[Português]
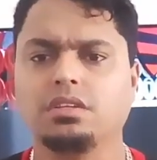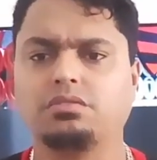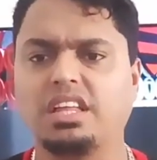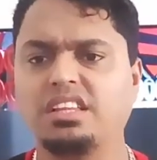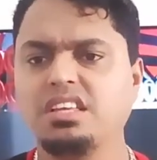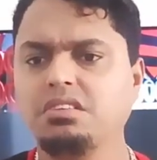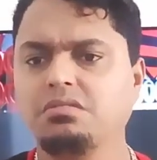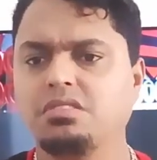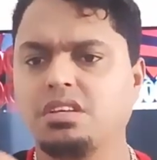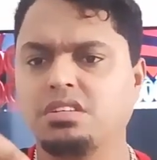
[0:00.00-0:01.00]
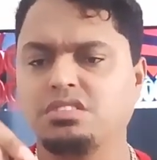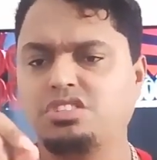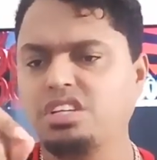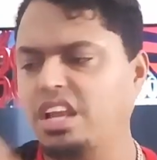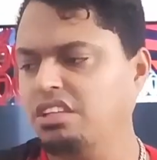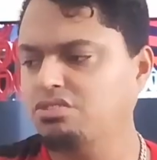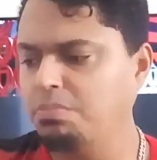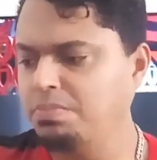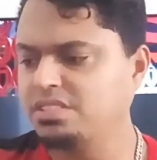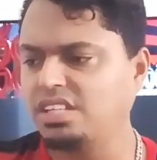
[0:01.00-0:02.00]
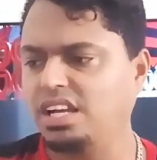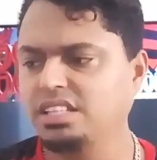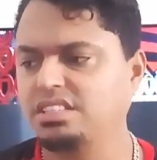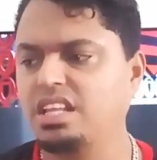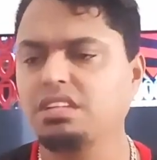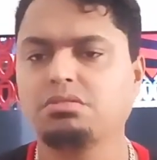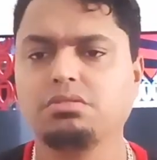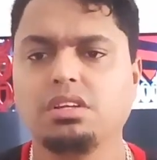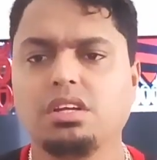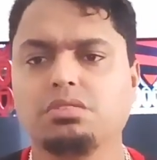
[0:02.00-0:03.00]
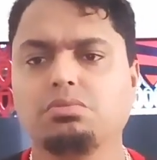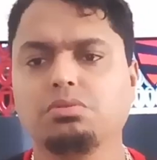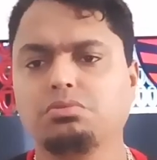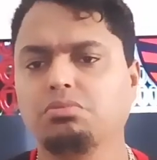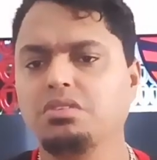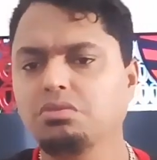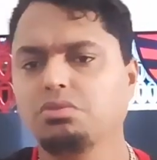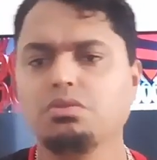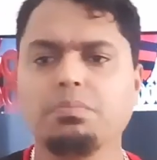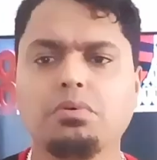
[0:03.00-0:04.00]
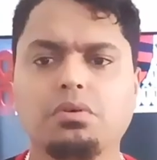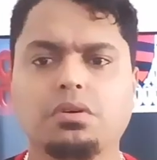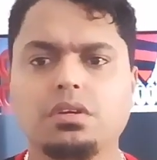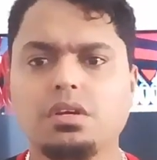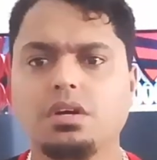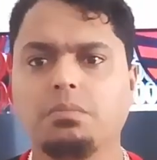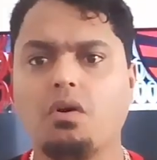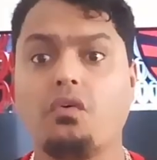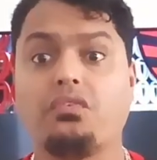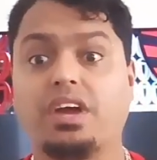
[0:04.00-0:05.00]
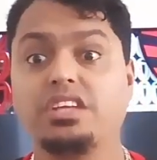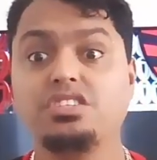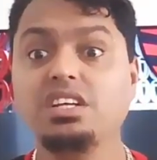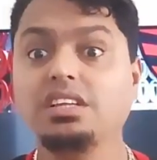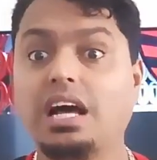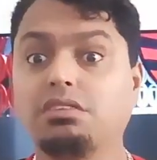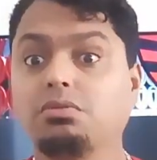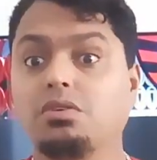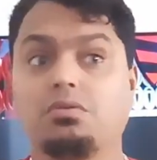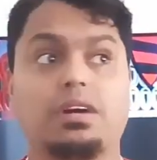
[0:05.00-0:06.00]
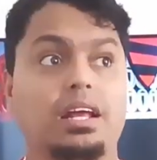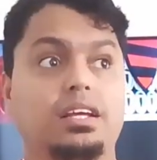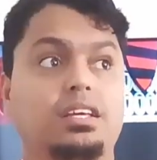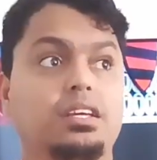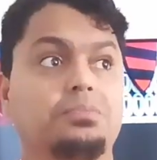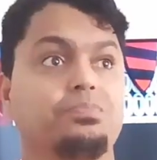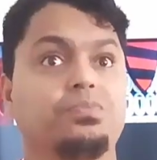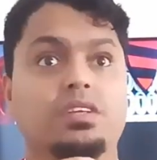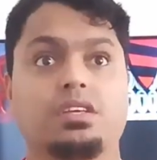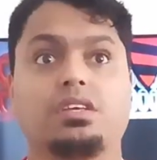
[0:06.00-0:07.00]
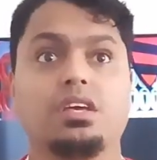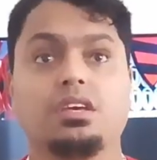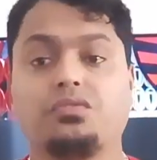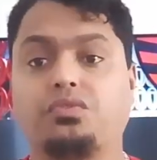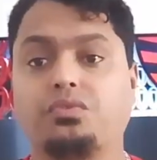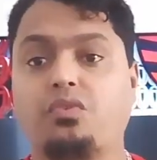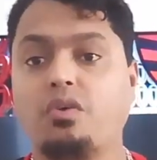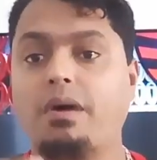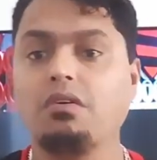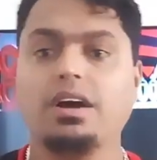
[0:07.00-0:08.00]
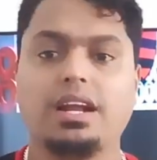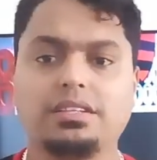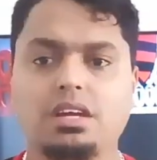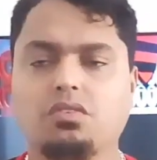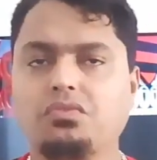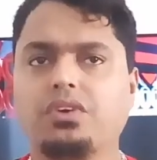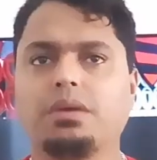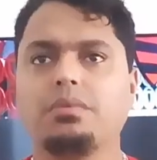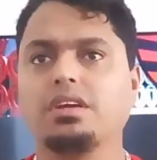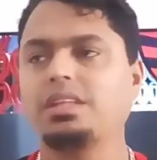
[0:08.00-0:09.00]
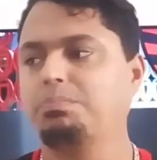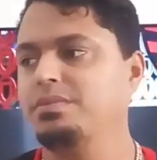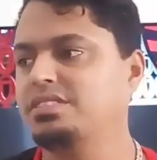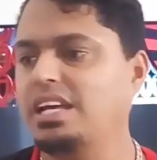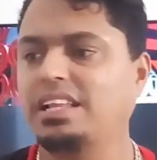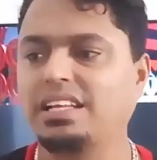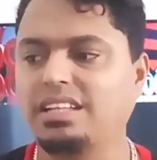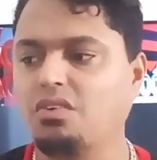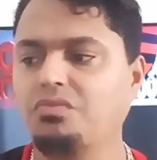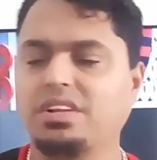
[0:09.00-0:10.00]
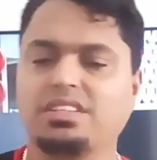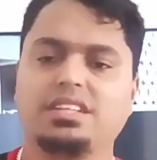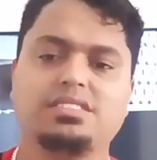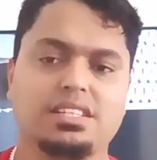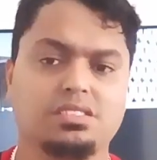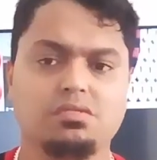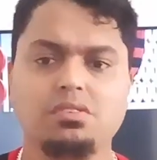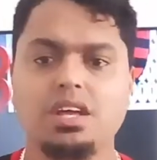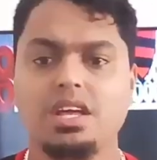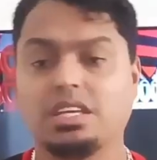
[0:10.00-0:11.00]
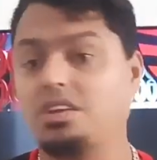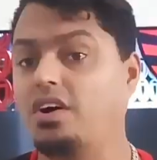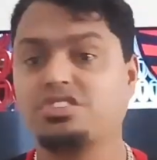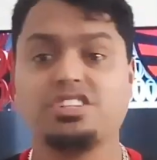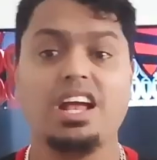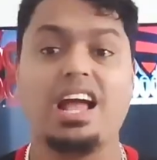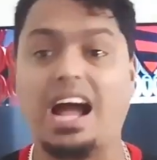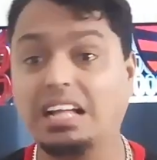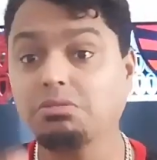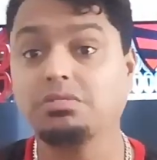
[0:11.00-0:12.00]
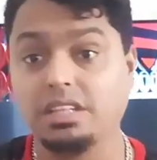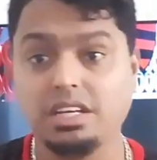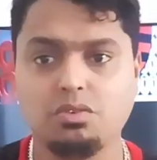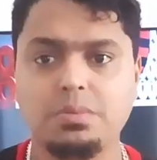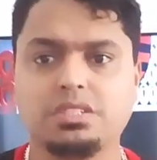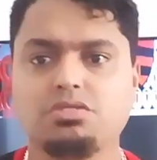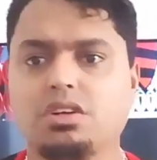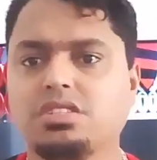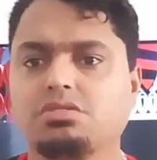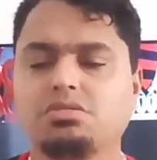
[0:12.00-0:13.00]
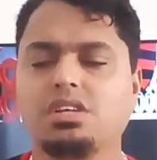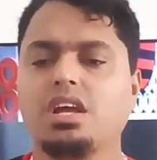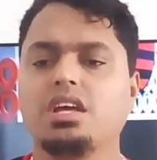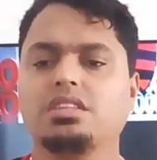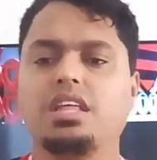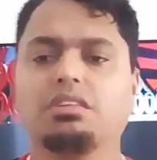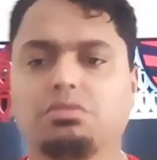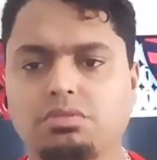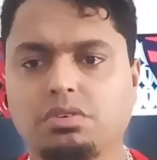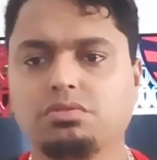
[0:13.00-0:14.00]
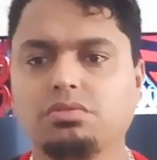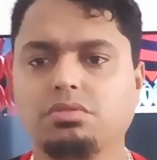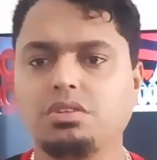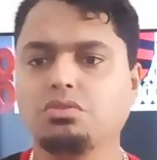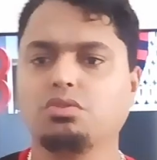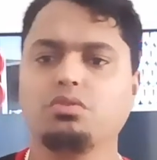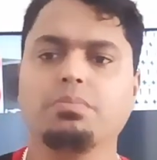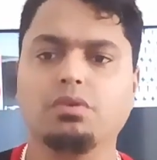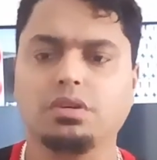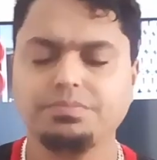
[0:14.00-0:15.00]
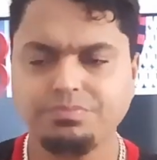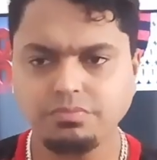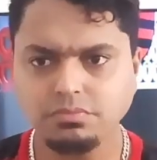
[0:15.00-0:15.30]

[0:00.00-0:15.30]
Não tem nem direito de pisar dentro do, do ninho do urubu. Pô, vou ficar indignado. O cara que foi mau caráter com o Flamengo, que pisar lá na confraternização, que eu acho já errado ter com o Mr. Jorge Jesus dentro do, do ninho do urubu.